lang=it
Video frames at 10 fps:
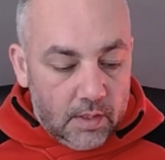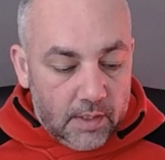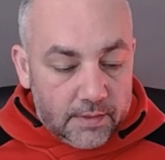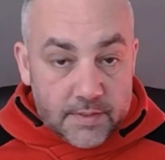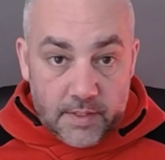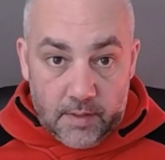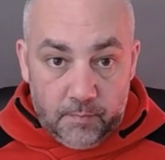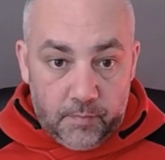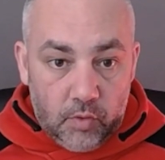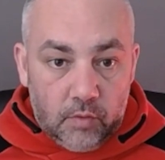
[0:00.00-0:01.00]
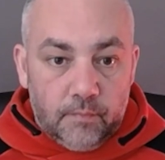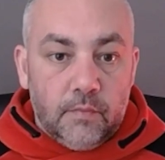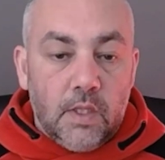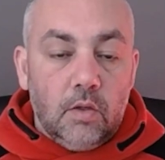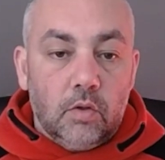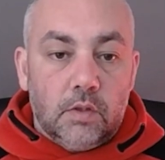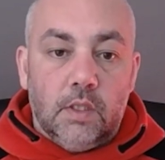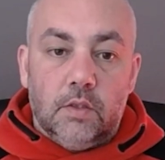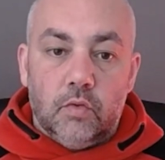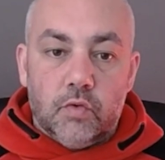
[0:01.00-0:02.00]
Ad esempio,
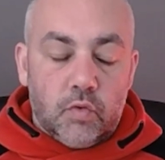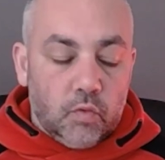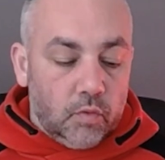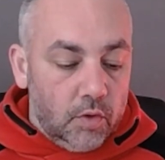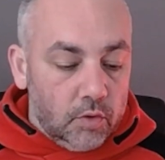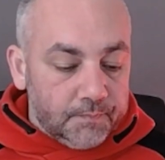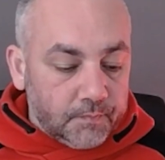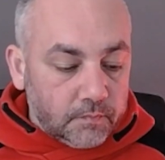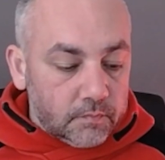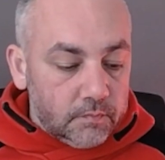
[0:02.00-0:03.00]
nell'ottica dello studio,